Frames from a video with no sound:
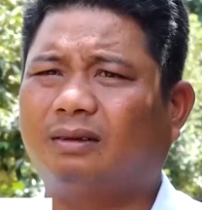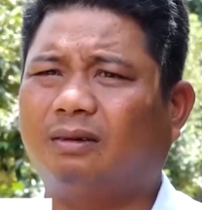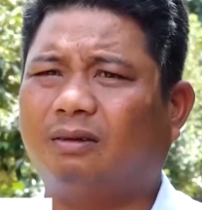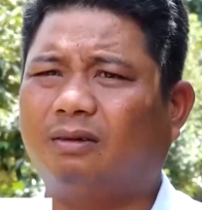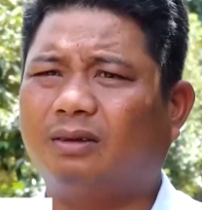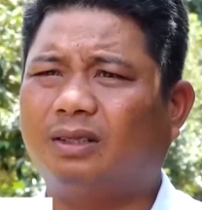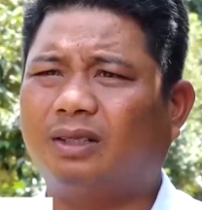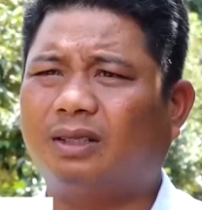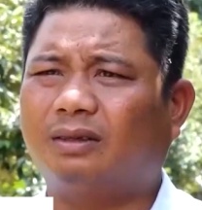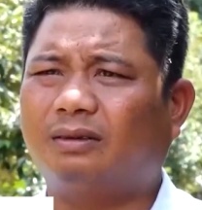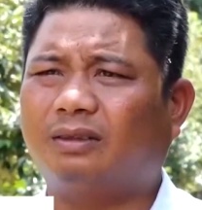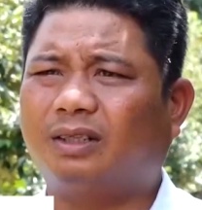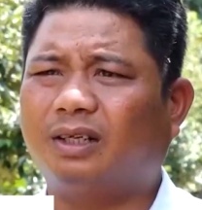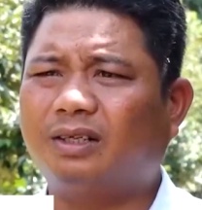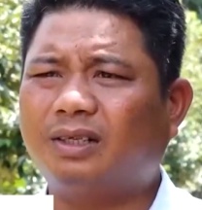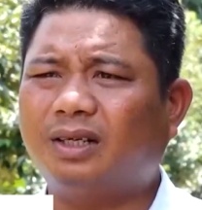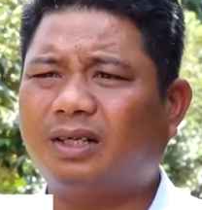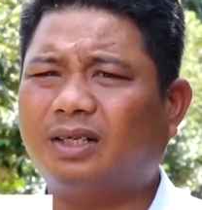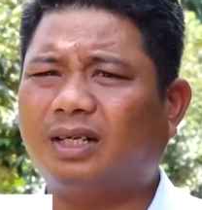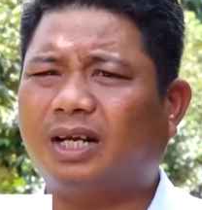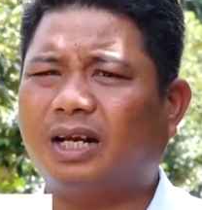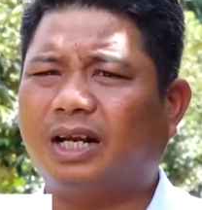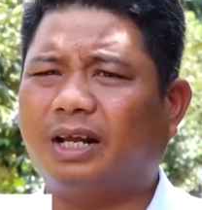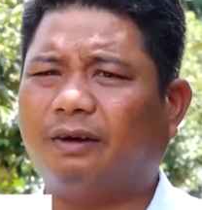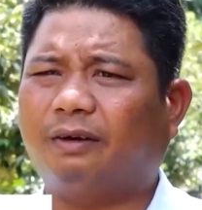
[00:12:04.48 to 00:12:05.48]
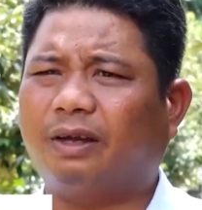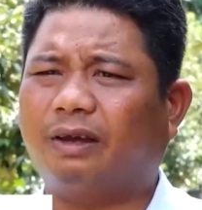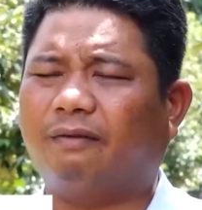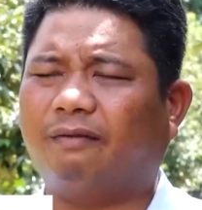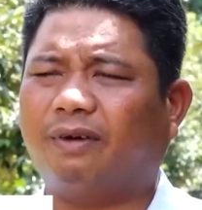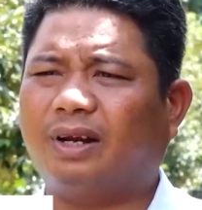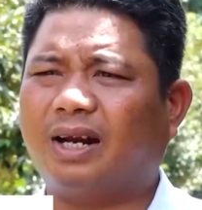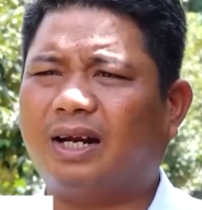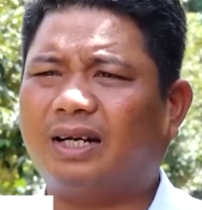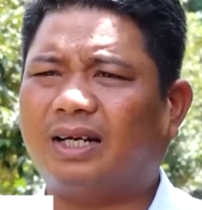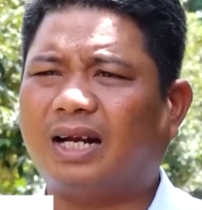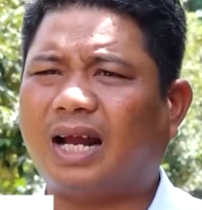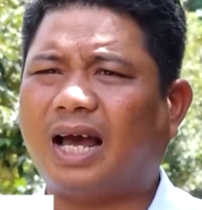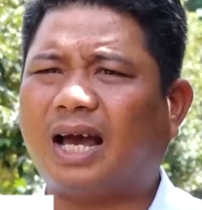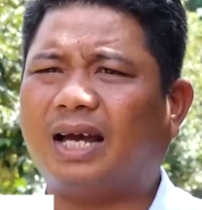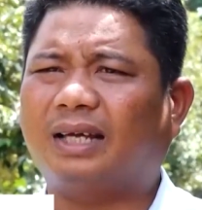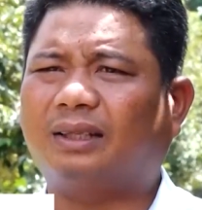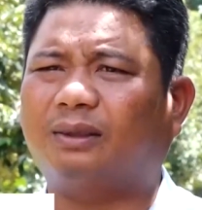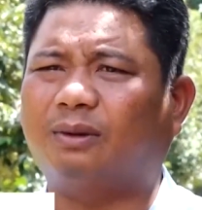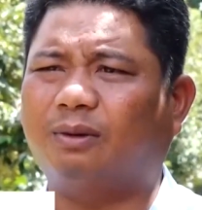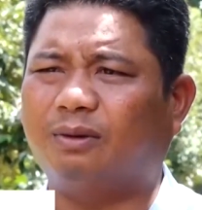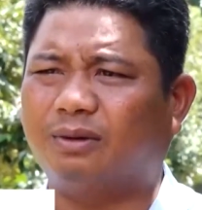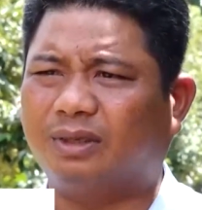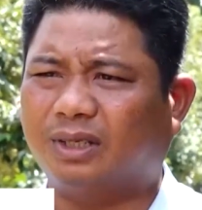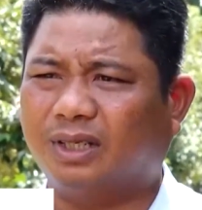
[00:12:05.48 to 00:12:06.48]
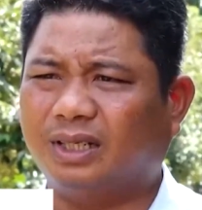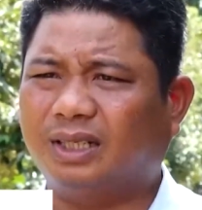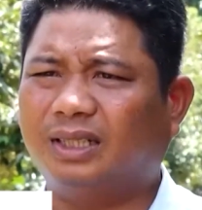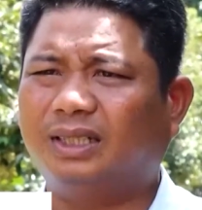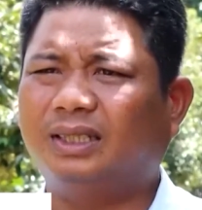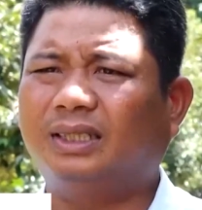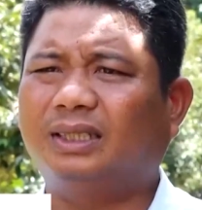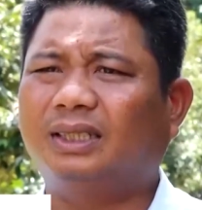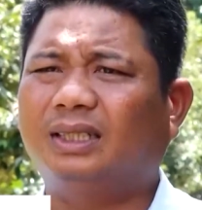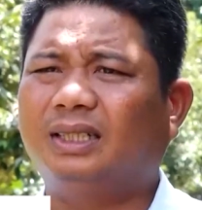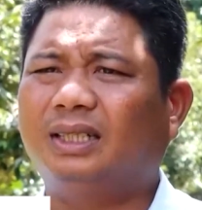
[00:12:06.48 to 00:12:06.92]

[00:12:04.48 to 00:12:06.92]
hầu như thứ nhất là điều kiện về đất đai, thổ nhưỡng,